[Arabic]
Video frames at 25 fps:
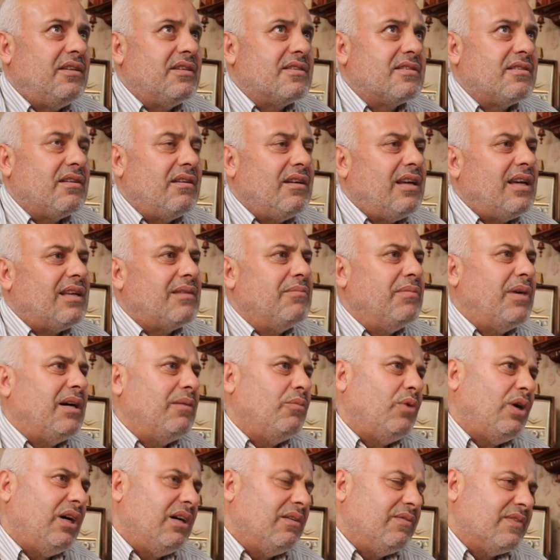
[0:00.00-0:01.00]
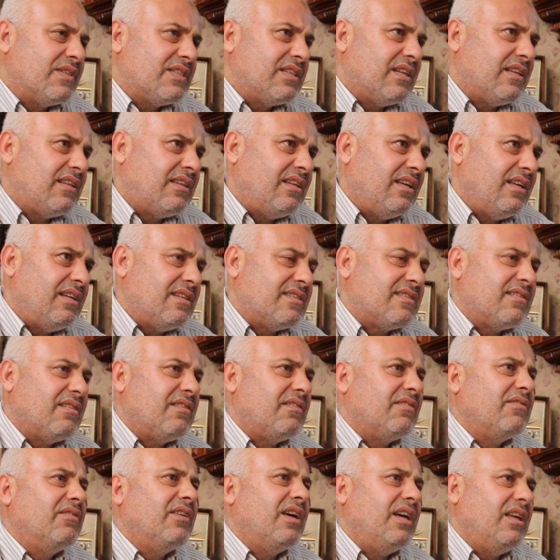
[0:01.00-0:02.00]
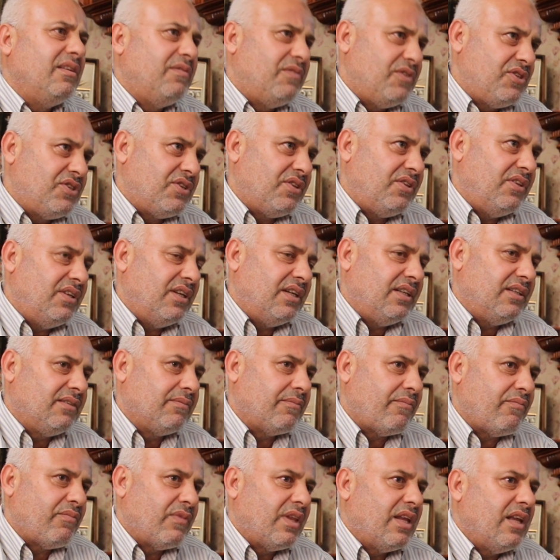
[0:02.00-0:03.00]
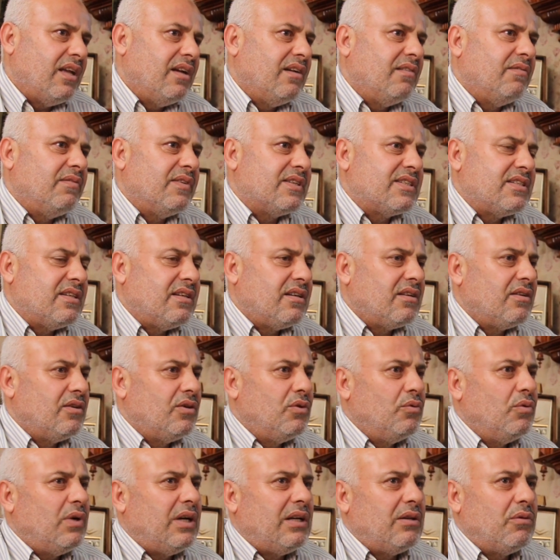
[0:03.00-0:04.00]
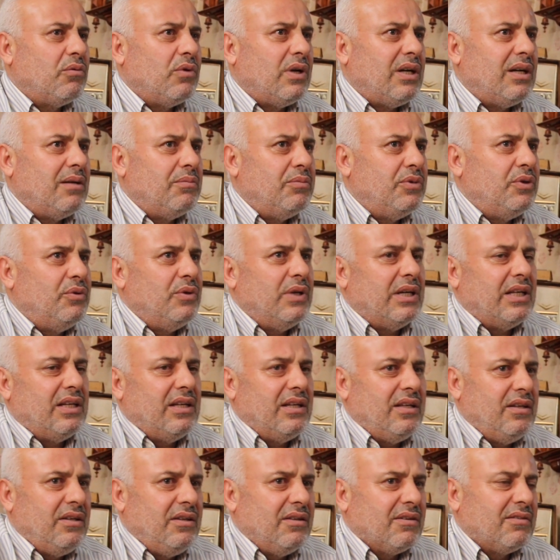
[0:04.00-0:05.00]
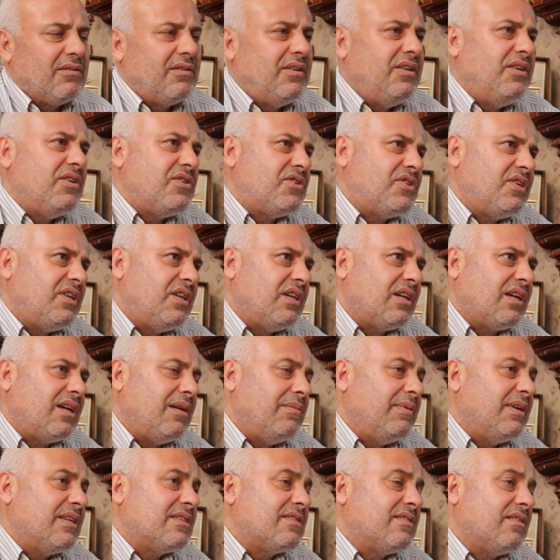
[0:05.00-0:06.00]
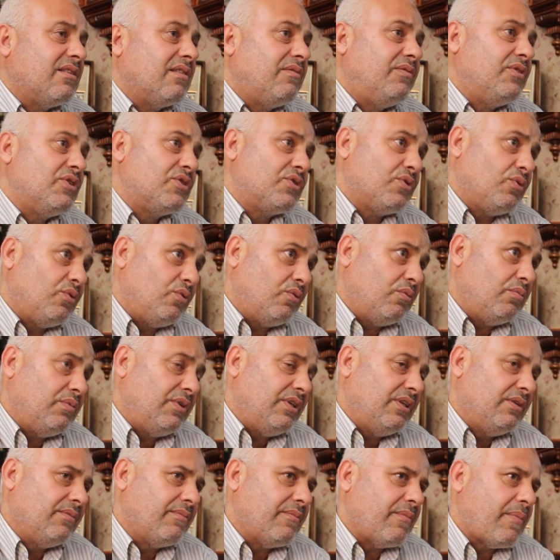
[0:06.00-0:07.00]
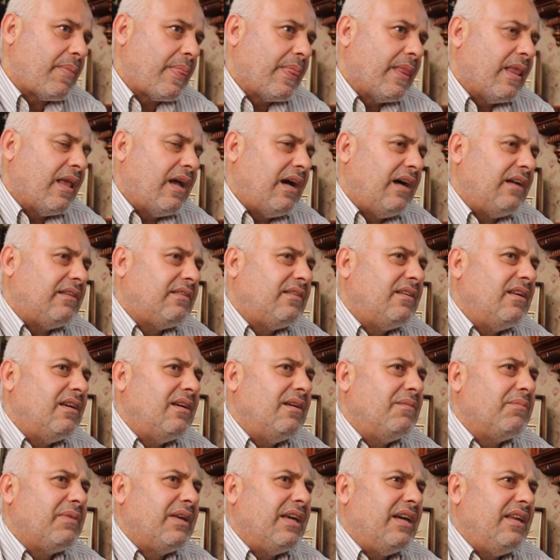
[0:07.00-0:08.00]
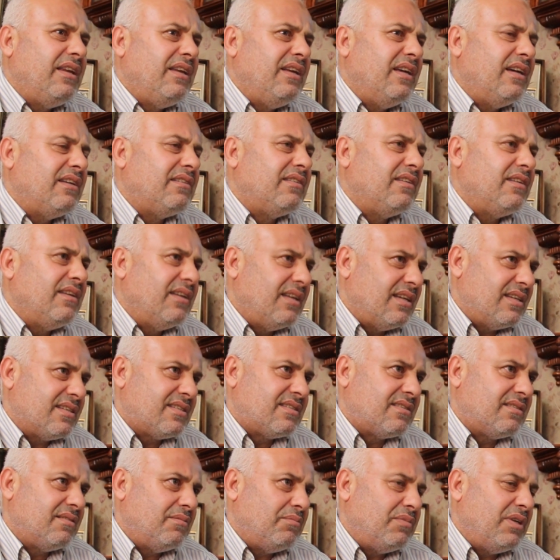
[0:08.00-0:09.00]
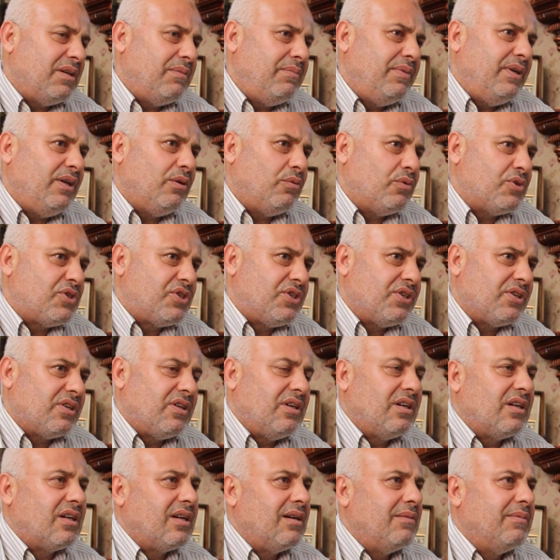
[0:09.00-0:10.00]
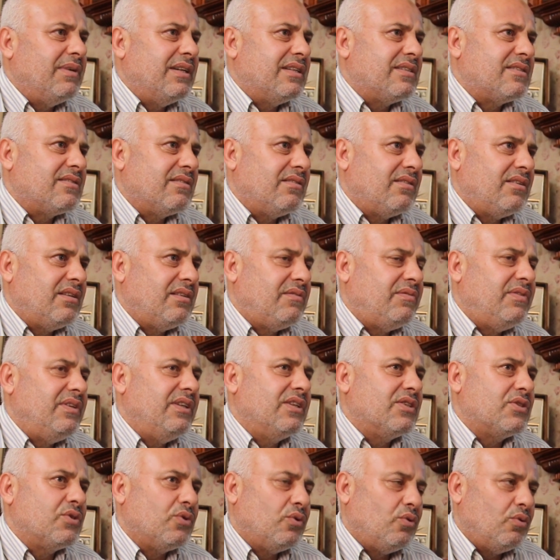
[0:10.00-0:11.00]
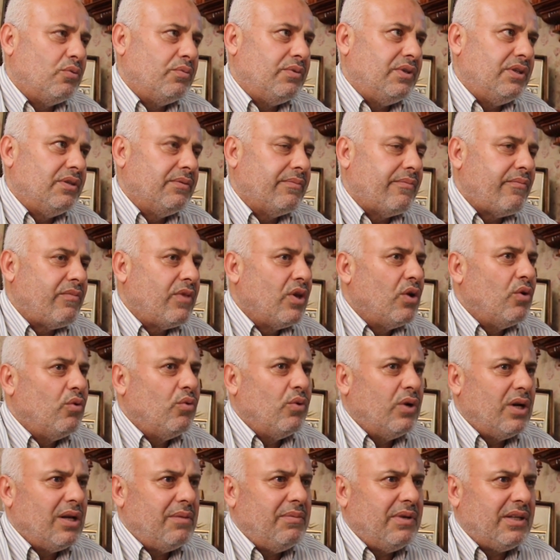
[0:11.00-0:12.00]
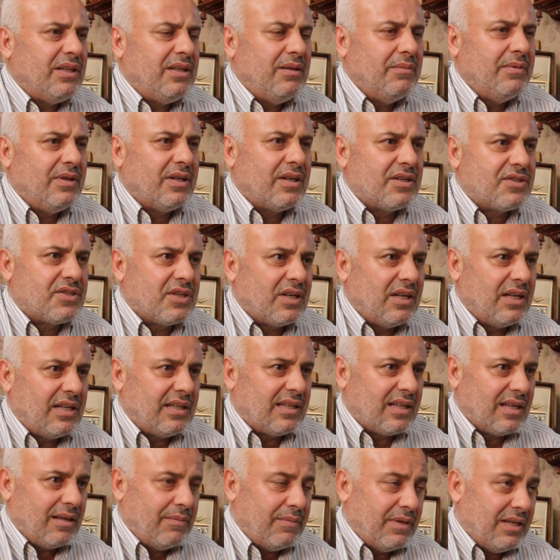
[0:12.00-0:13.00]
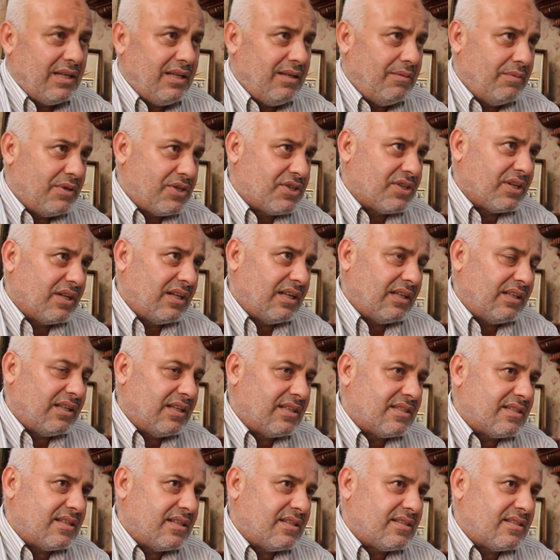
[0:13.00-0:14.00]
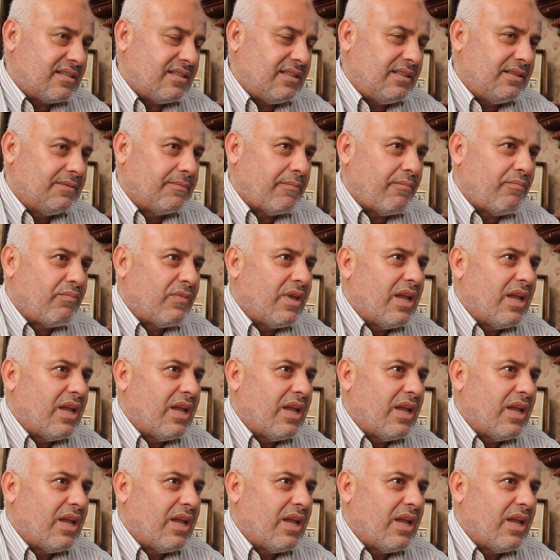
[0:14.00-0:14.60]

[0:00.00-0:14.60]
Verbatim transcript: الاتصالات مع محافظات ثانيه صارت ضعيفه جدا فصار انه واحد واحد بده يعني يقتني شيء كمان صار في صعوبه حتى امكانيات الناس بالبيع والشراء كمان صارت فيها صعوبه وهي باعتبارها شغلات كماليه ما شغلات اساسيه